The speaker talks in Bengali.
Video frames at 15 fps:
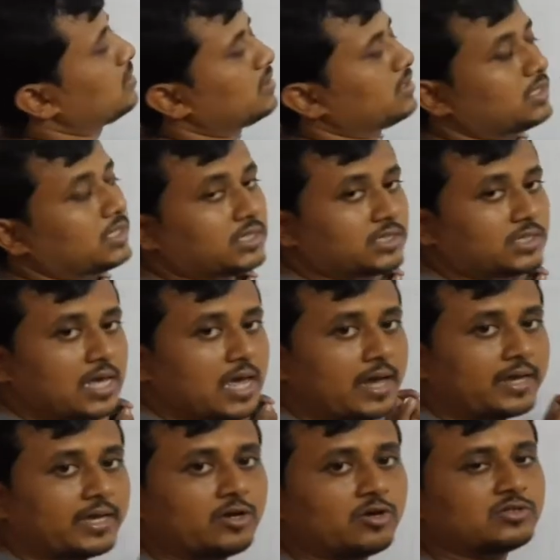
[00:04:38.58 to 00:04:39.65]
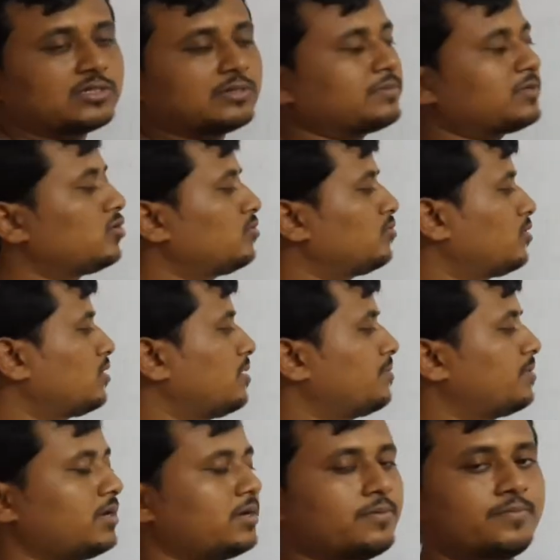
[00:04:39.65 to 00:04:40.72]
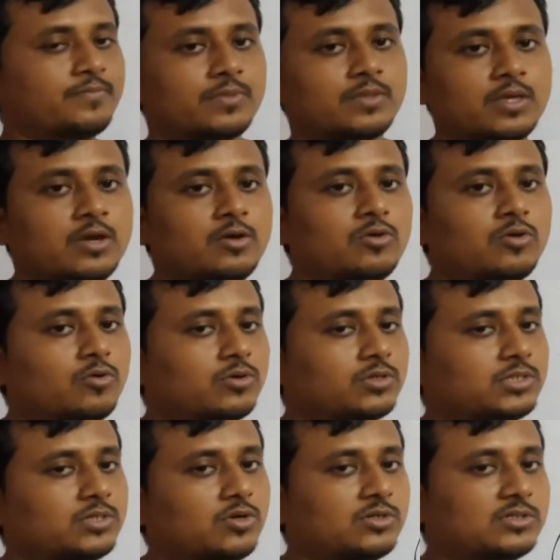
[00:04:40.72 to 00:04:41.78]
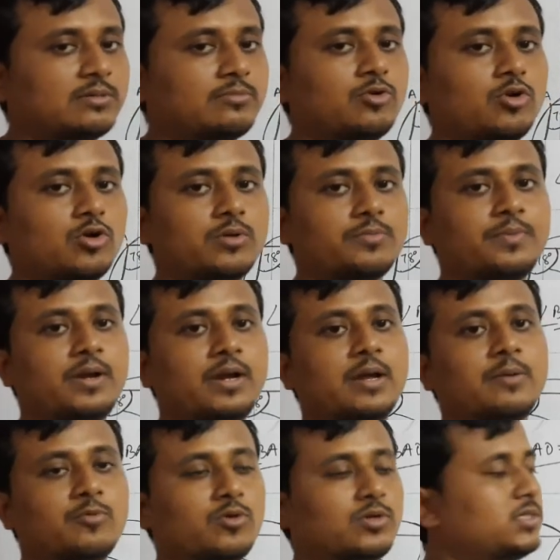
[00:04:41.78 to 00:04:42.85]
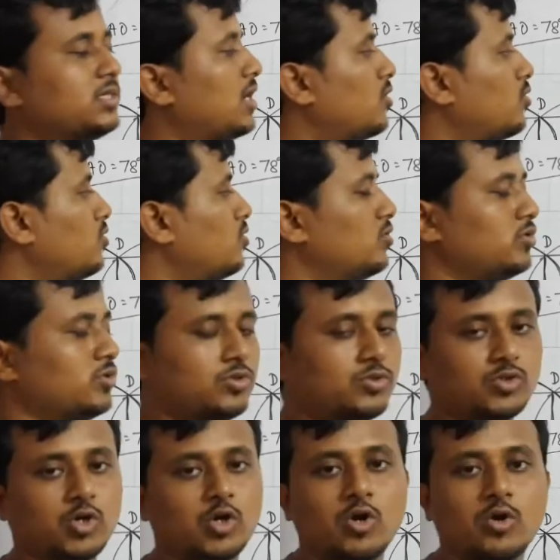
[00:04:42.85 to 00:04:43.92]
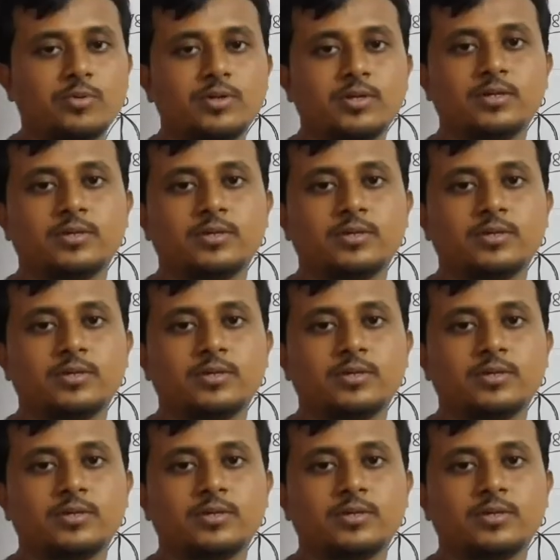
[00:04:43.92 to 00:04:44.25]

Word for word: ঠিক আছে একই কনসেপ্টের উপরে আমরা এগুলো করছি কনসেপ্টগুলোকে বিল্ড আপ করছি আরও স্ট্রং হবে